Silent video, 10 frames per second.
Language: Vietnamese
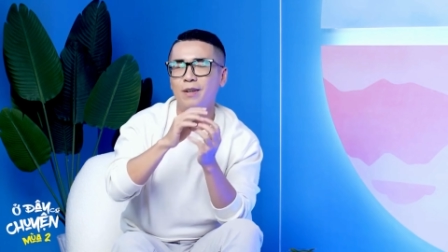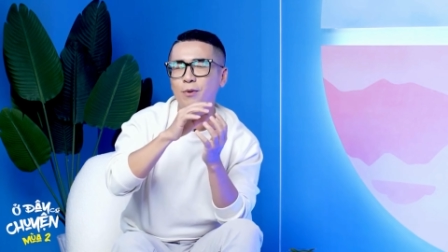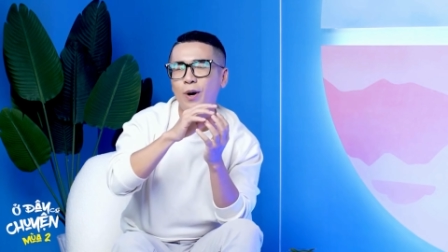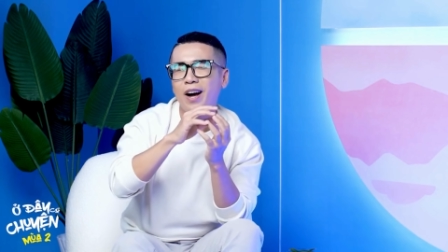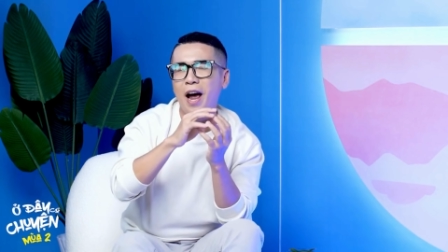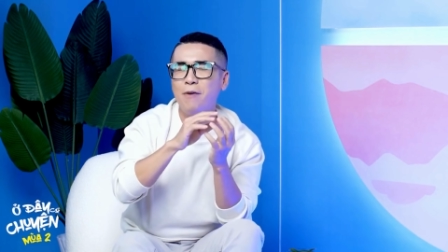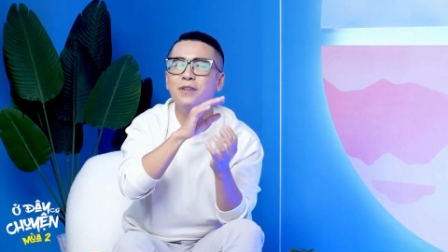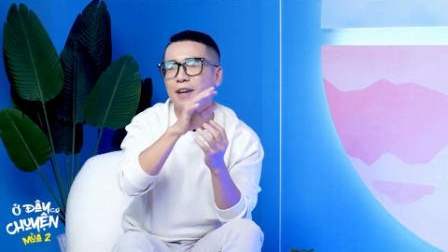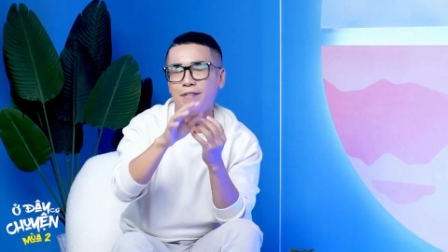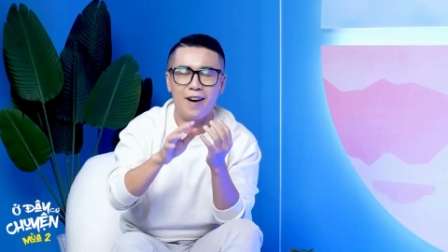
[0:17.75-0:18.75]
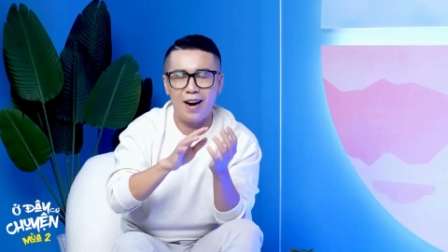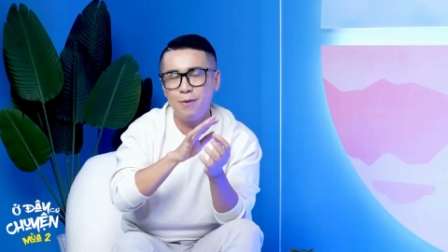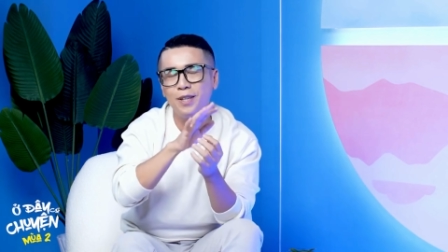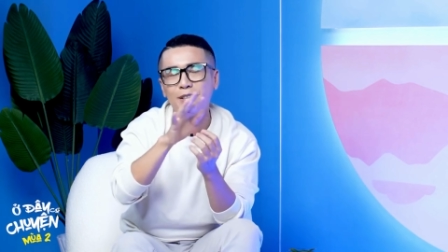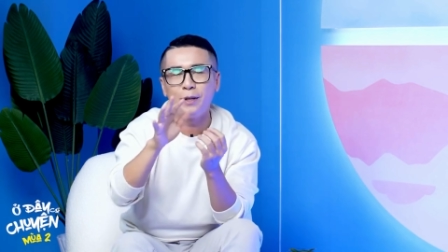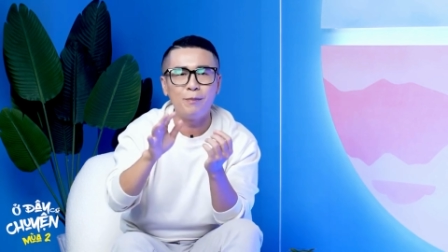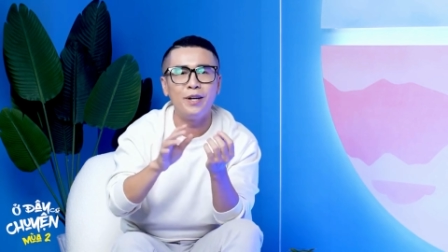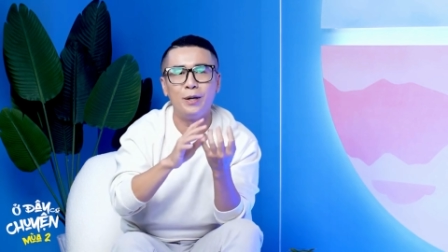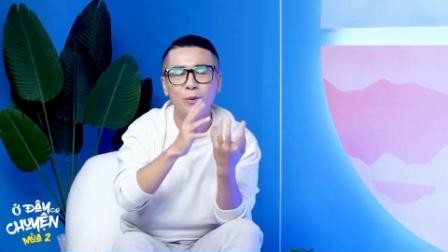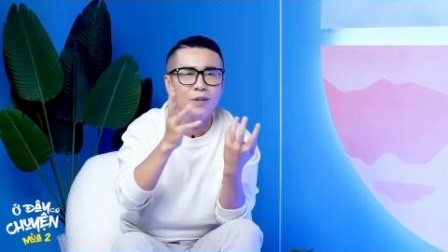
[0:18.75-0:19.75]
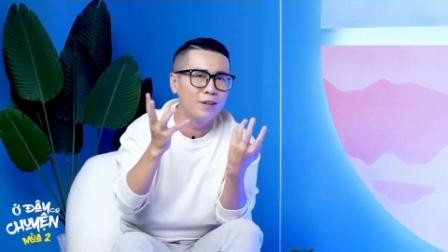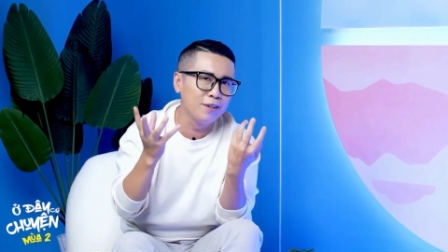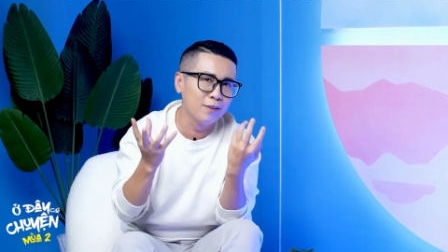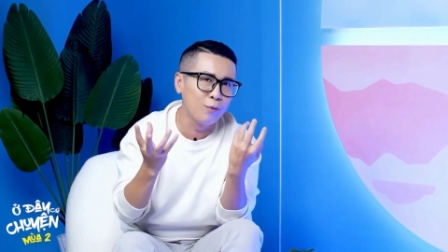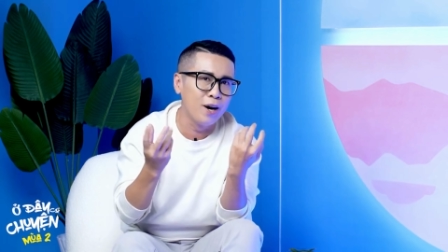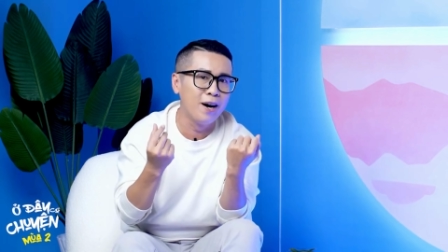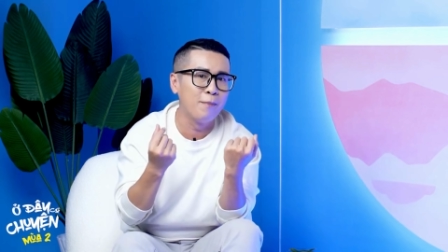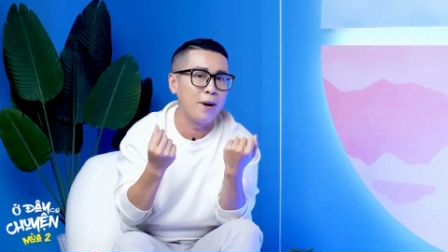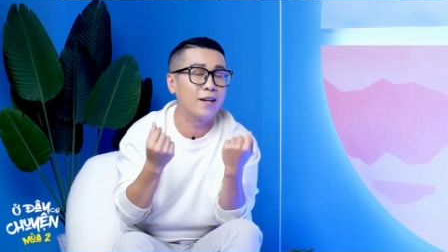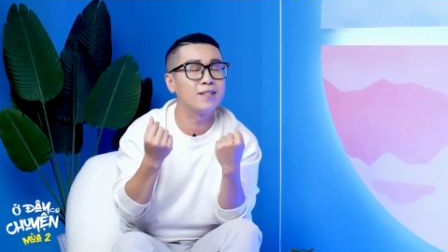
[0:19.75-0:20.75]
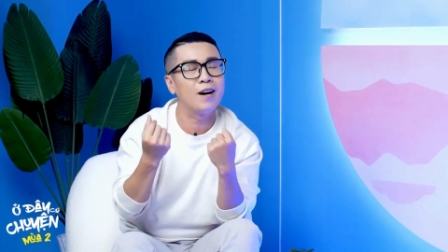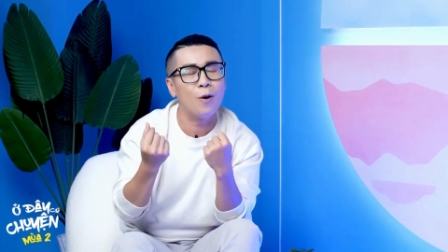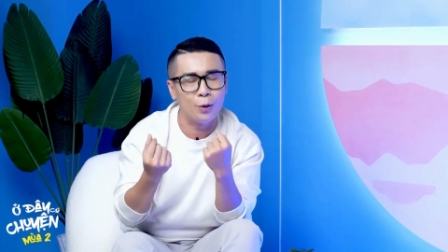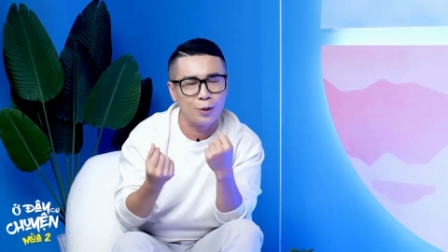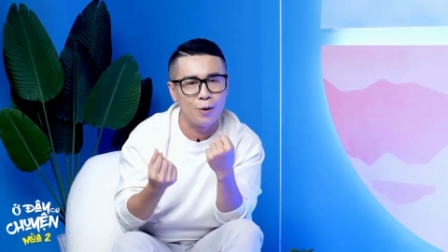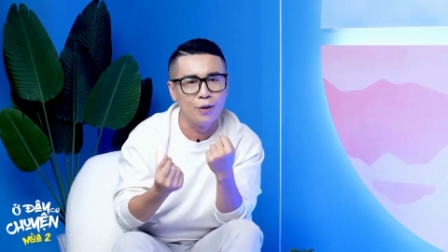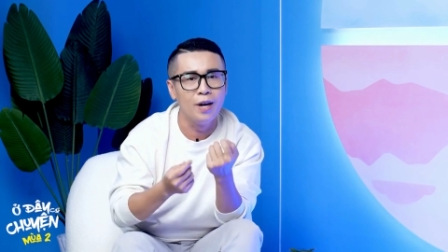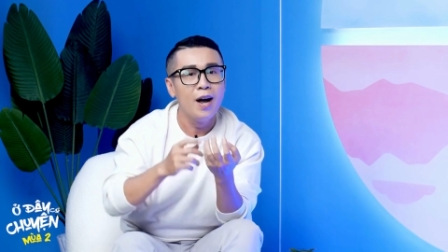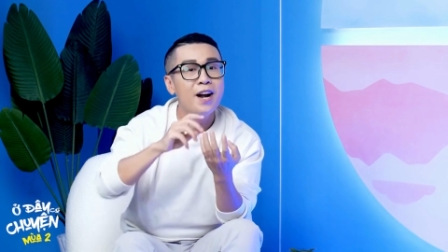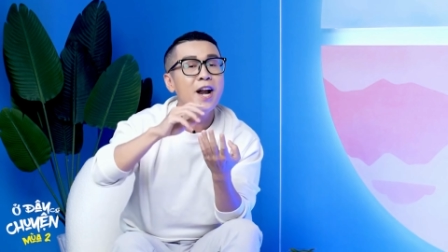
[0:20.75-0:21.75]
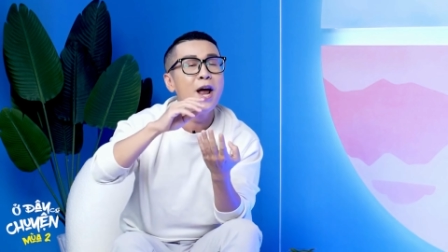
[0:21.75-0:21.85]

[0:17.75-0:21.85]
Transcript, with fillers: với mối quan hệ vừa phải, mức tìm hiểu qua mạng xã hội thôi. Sư